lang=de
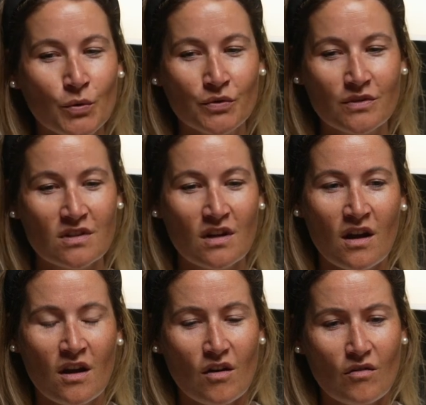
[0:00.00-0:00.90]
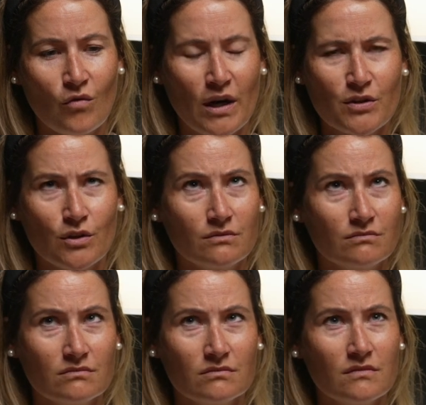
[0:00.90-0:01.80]
Und war da ein
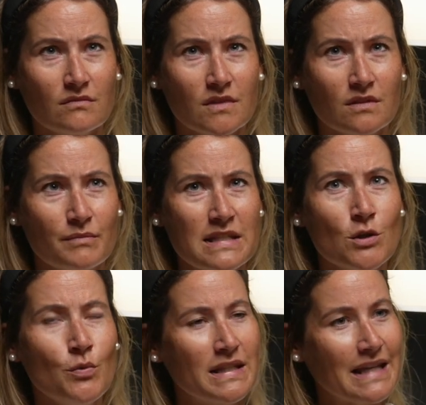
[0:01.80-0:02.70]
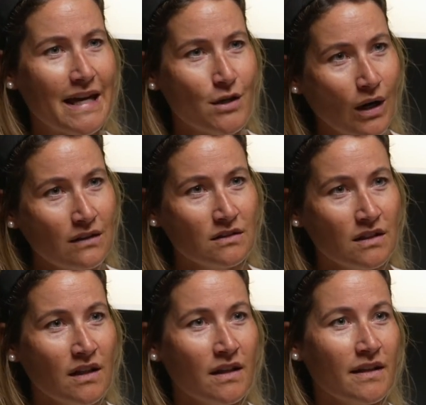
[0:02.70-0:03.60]
bisschen über drei Jahre
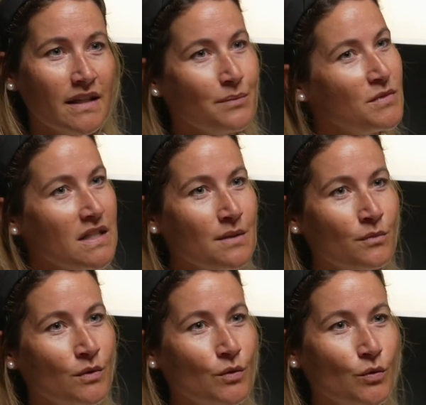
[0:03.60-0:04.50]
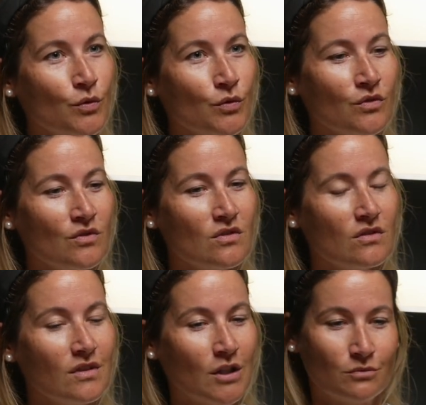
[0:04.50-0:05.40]
im Team. Und
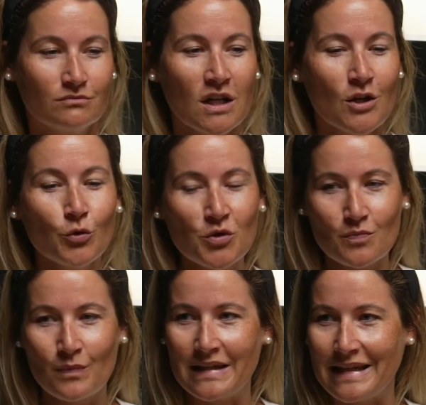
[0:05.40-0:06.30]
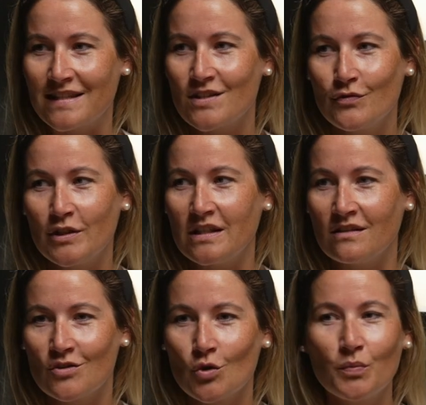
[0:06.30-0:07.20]
ja, nutzt man jetzt für
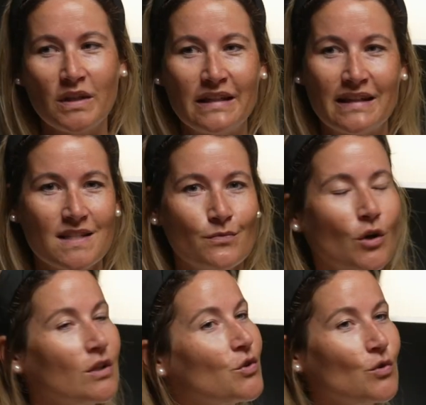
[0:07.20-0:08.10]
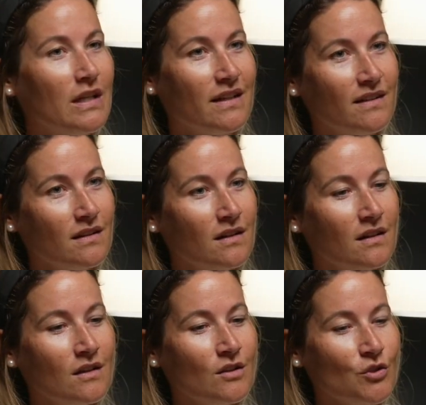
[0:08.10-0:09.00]
den Job, den ich jetzt mache, natürlich
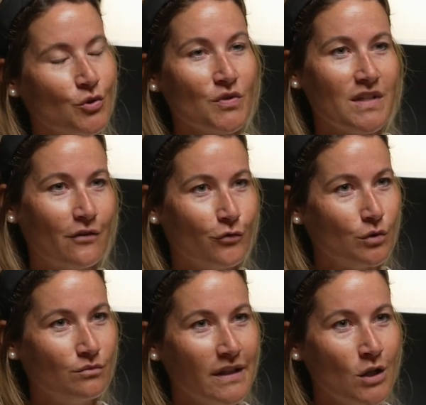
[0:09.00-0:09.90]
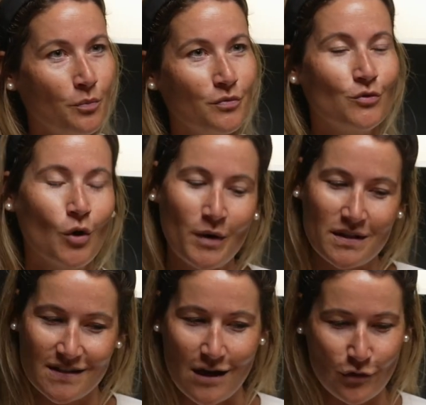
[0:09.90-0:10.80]
schon sehr viel. Ich habe
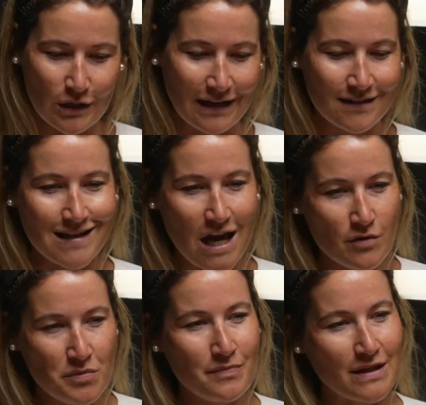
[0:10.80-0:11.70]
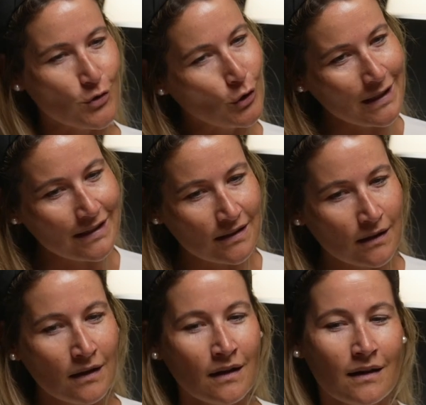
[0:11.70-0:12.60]
damals sehr viel gelernt, auch über mich persönlich.
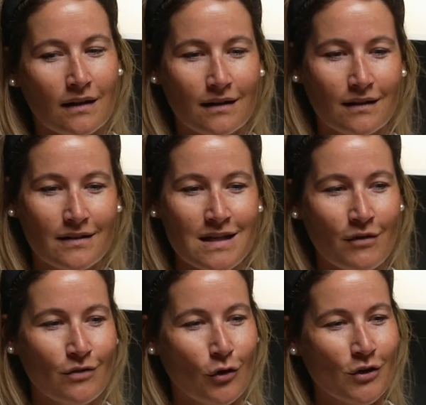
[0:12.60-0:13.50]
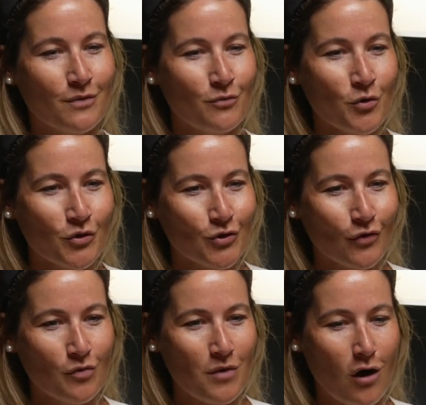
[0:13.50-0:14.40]
Äh, irgendwann war dann der Punkt
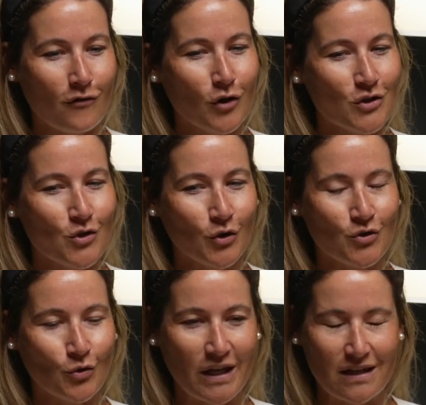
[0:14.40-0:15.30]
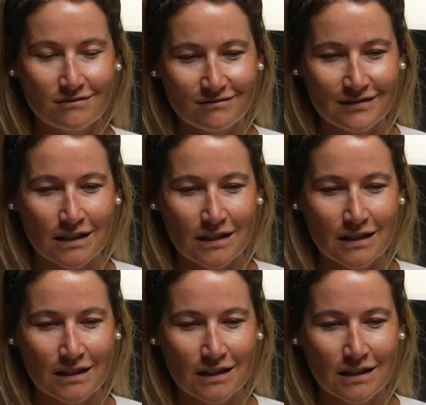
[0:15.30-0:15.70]
da, wo man einfach sagt, okay,